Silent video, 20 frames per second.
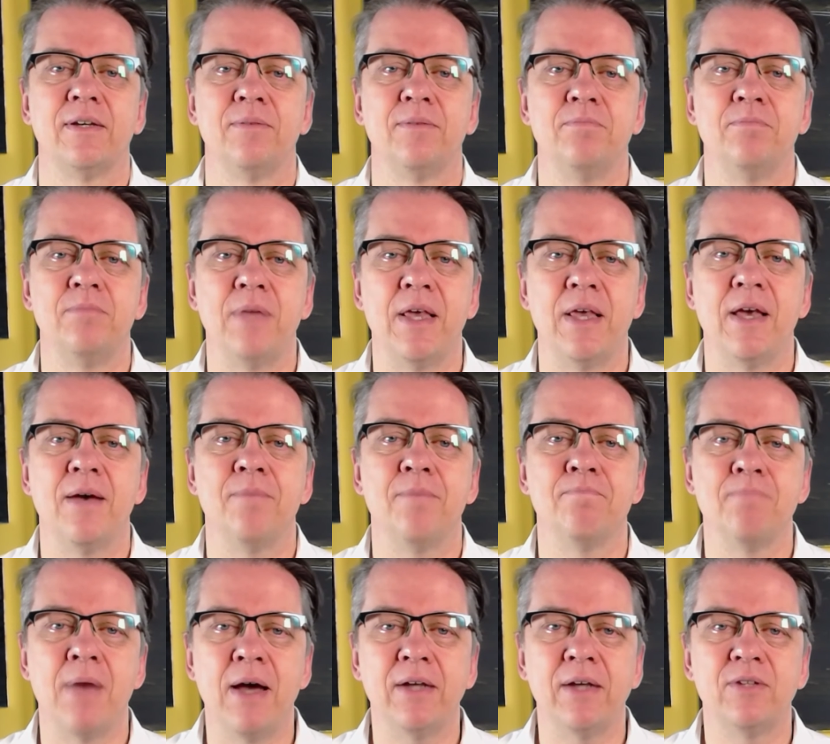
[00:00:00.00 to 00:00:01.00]
mehr
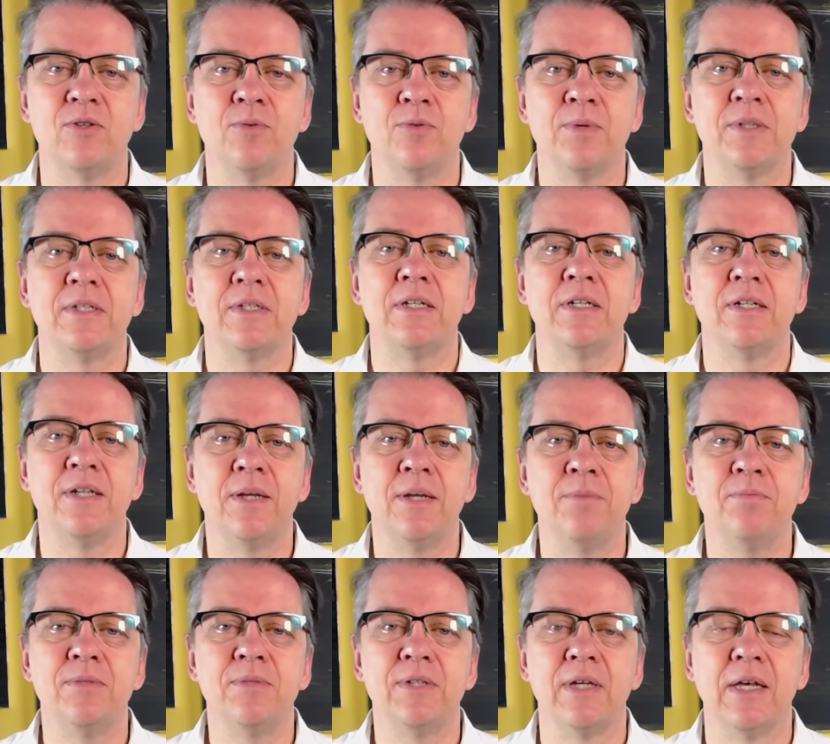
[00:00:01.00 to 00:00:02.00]
Macht über dich
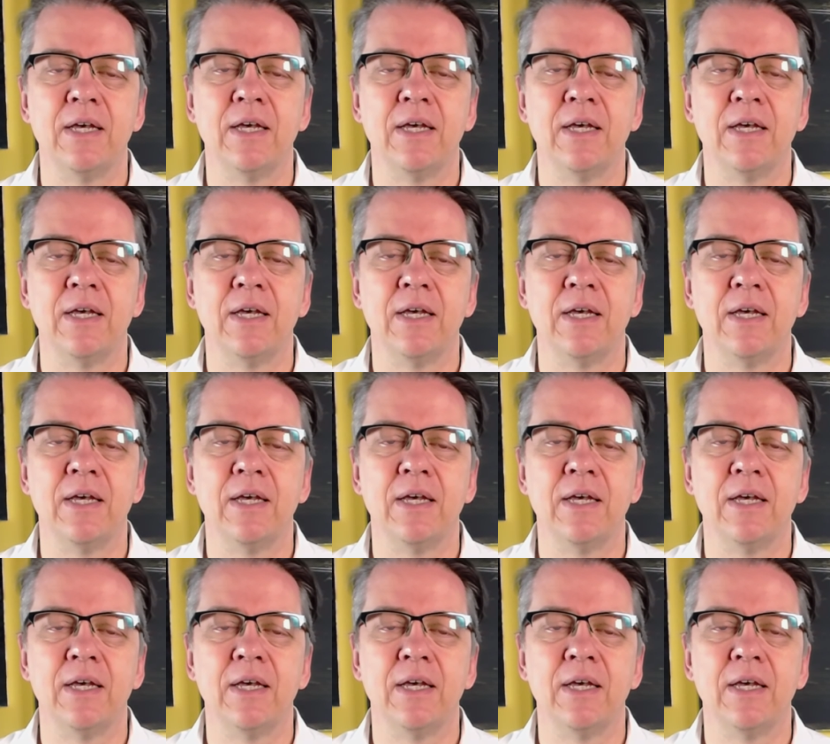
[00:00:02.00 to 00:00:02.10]
nimmt,